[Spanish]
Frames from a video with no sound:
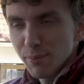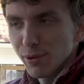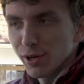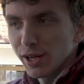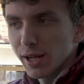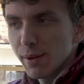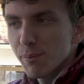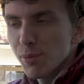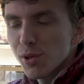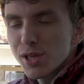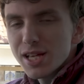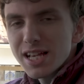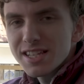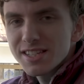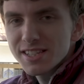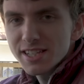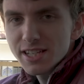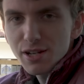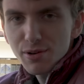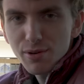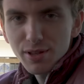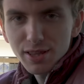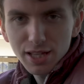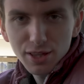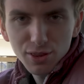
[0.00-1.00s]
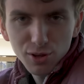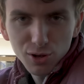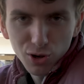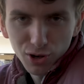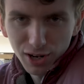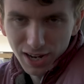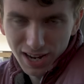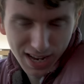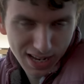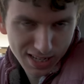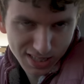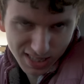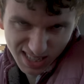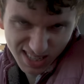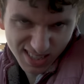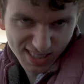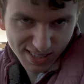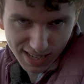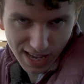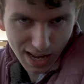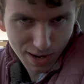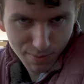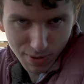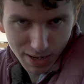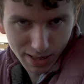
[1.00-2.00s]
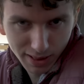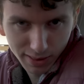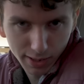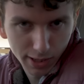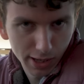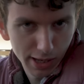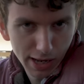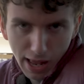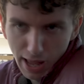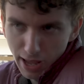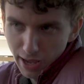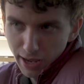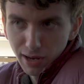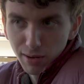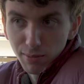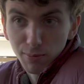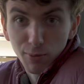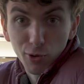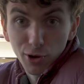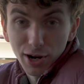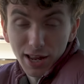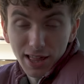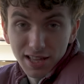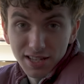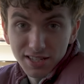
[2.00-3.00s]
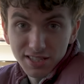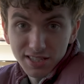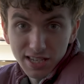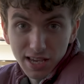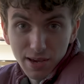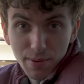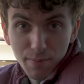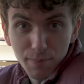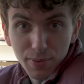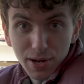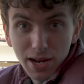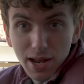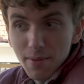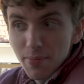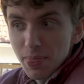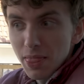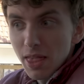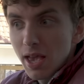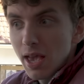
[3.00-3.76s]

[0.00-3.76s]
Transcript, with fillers: porque podían seguir vendiendo lo que esencialmente era el Bora de siempre,